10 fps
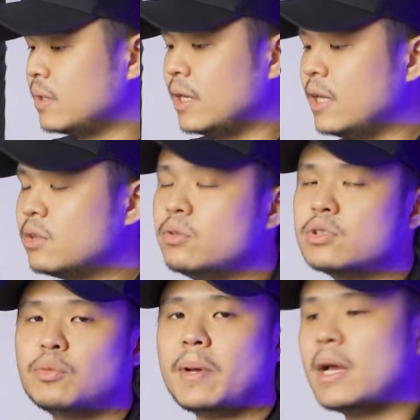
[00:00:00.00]
Jadi itu
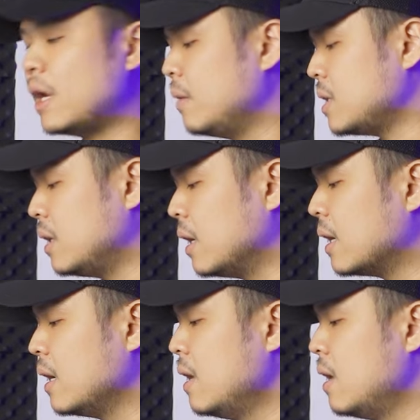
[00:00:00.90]
supaya kalian bisa
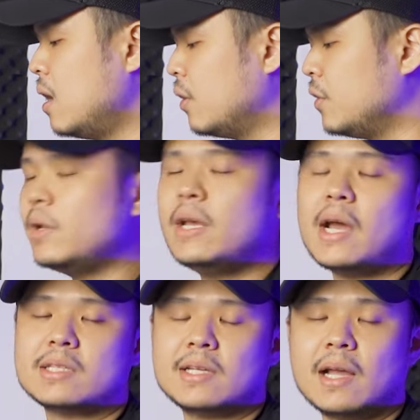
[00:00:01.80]
dengar audio di
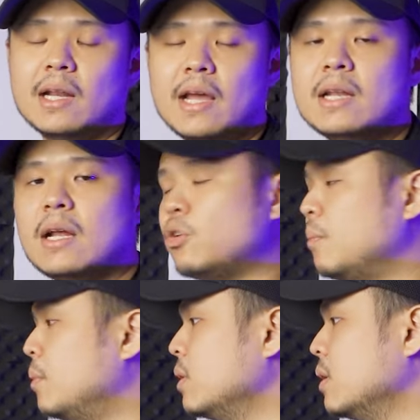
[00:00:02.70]
headset kalian
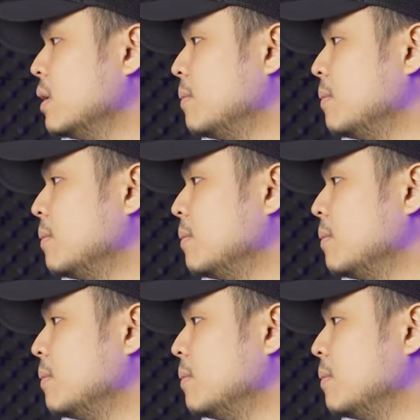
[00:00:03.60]
ataupun